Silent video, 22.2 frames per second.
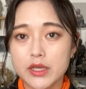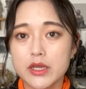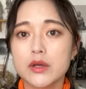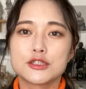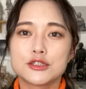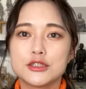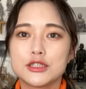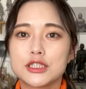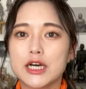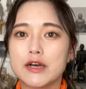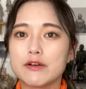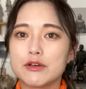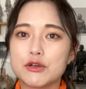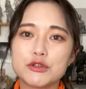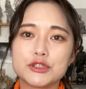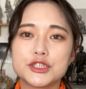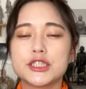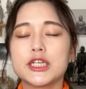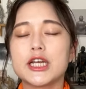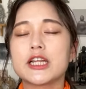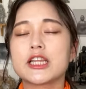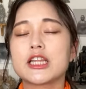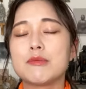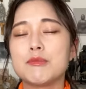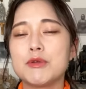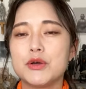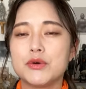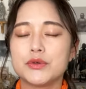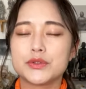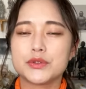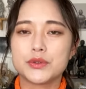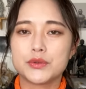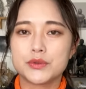空海をよしやってみ
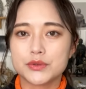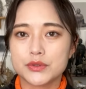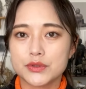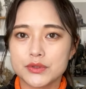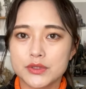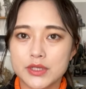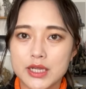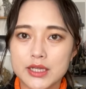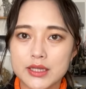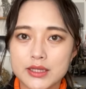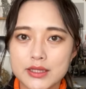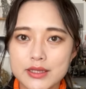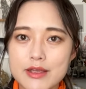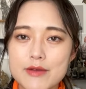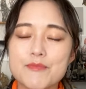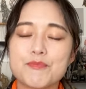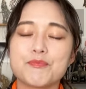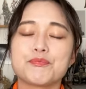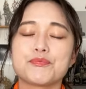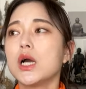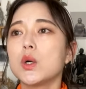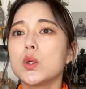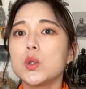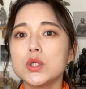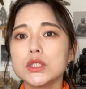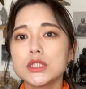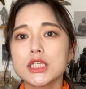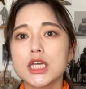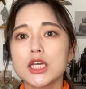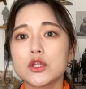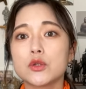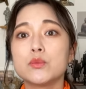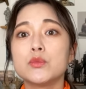ようということになって高
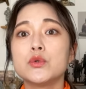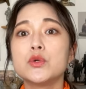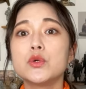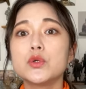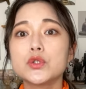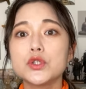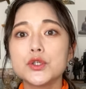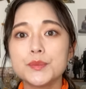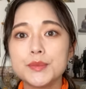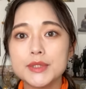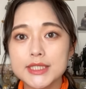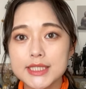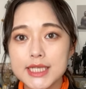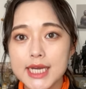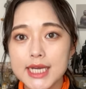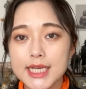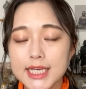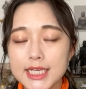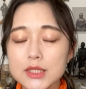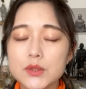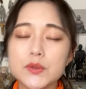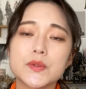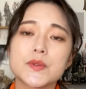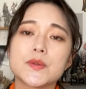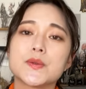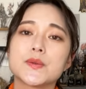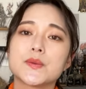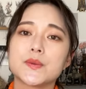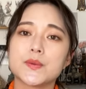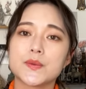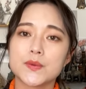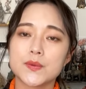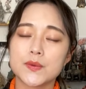知県の室戸岬という
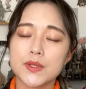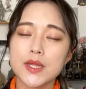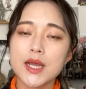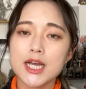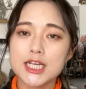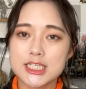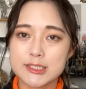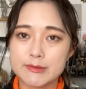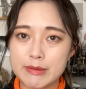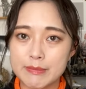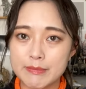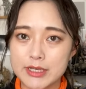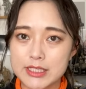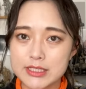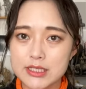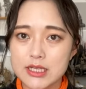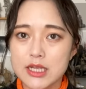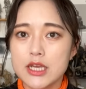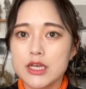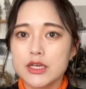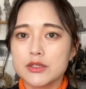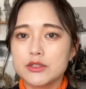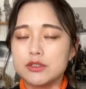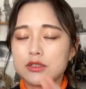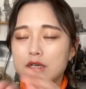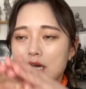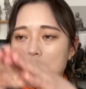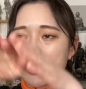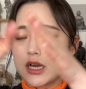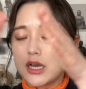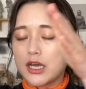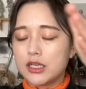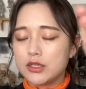ところで始めます
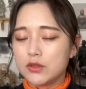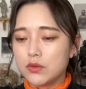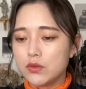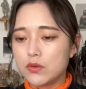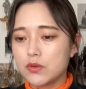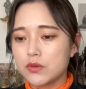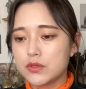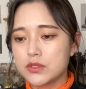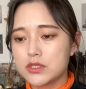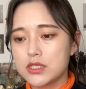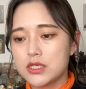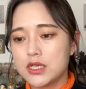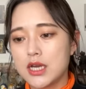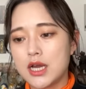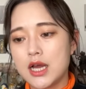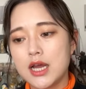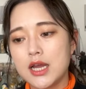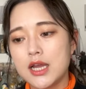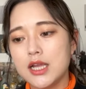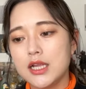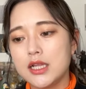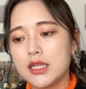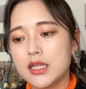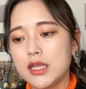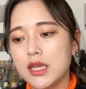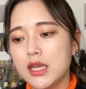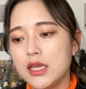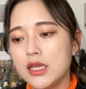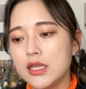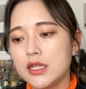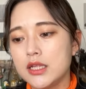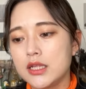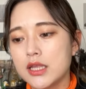暗い洞窟に入って
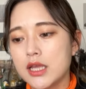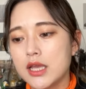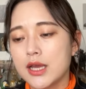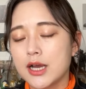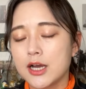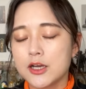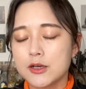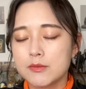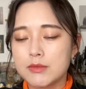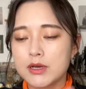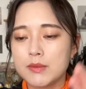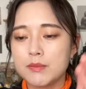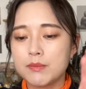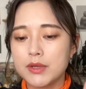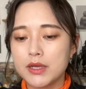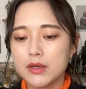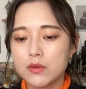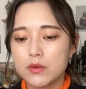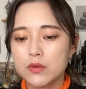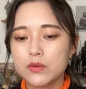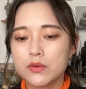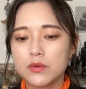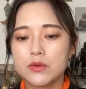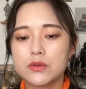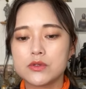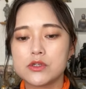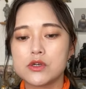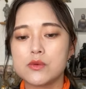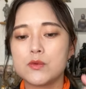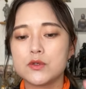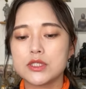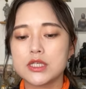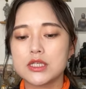いって100万遍虚空蔵
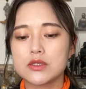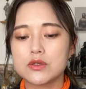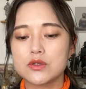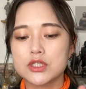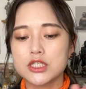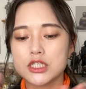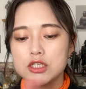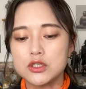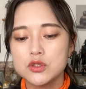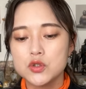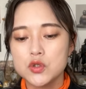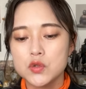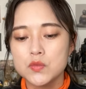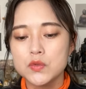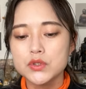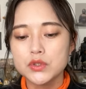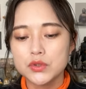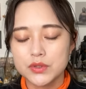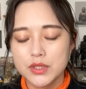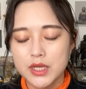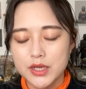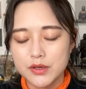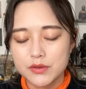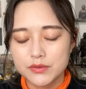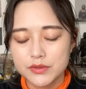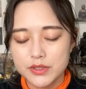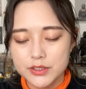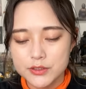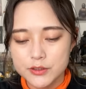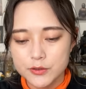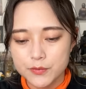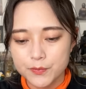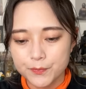菩薩の信号も唱えるんで
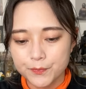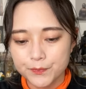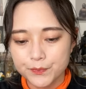す